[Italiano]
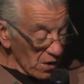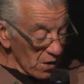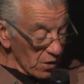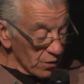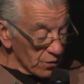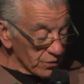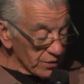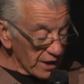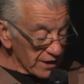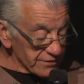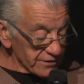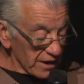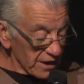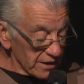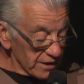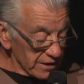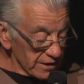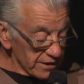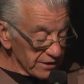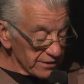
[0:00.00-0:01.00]
Una
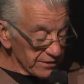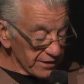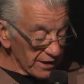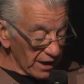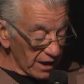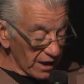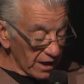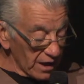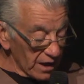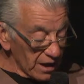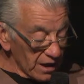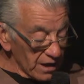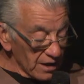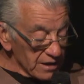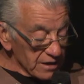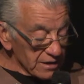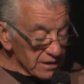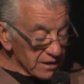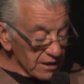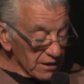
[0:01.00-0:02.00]
salita
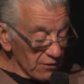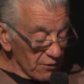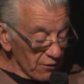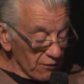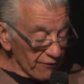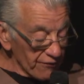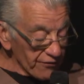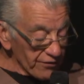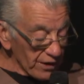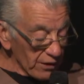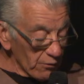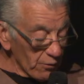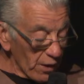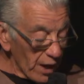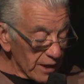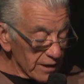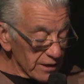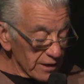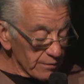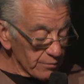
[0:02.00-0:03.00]
che offre
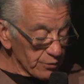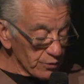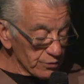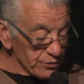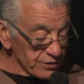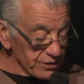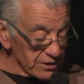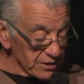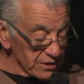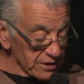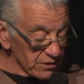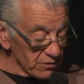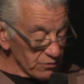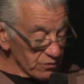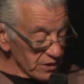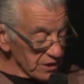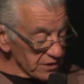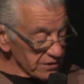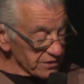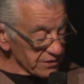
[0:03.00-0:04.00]
belli punti di
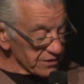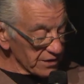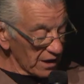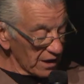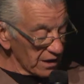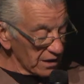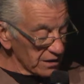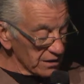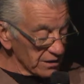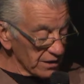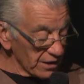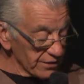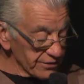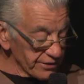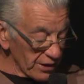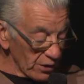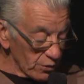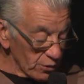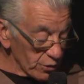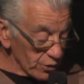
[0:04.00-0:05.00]
vista non
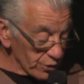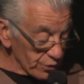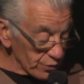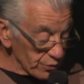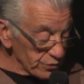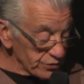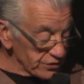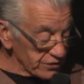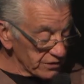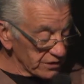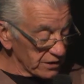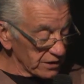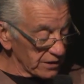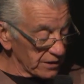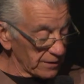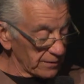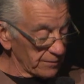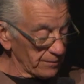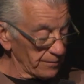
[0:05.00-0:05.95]
gruzzini.